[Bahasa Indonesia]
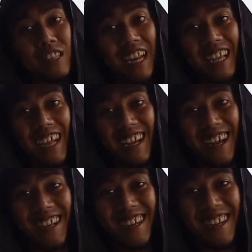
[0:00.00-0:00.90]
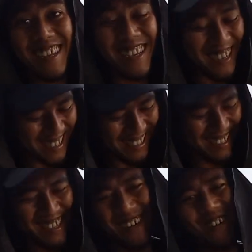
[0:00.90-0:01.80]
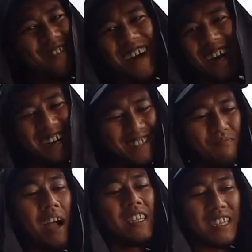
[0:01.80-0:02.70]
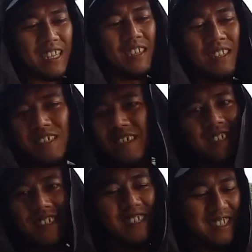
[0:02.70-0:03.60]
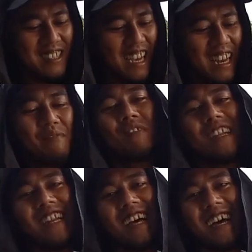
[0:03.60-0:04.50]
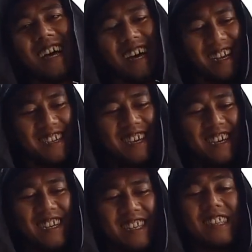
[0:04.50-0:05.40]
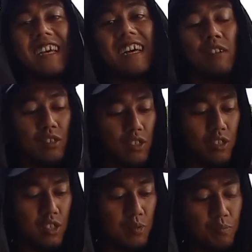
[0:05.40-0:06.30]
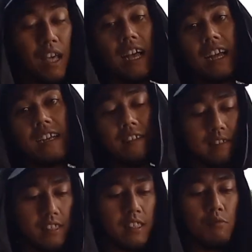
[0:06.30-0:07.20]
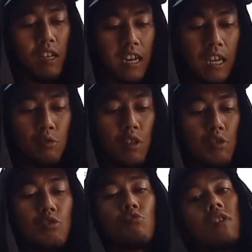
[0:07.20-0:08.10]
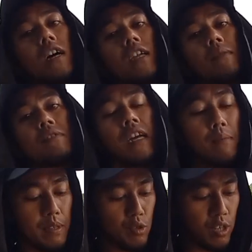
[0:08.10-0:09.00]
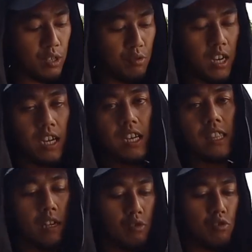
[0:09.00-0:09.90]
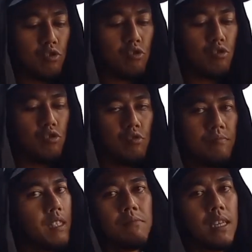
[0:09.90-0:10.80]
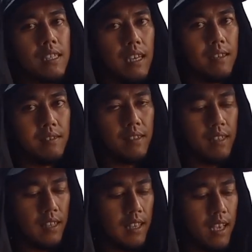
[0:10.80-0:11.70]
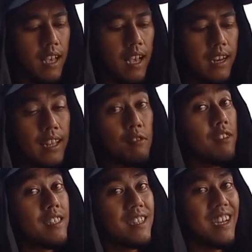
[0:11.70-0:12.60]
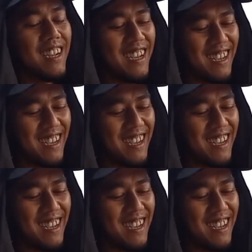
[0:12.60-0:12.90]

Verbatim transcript: tarikannya kali ini ngeru banget banyak ini Alhamdulillah ya kita harus pulang udah lelah juga terus udah jam setengah empat sore juga kita harus biasa ada tugas negara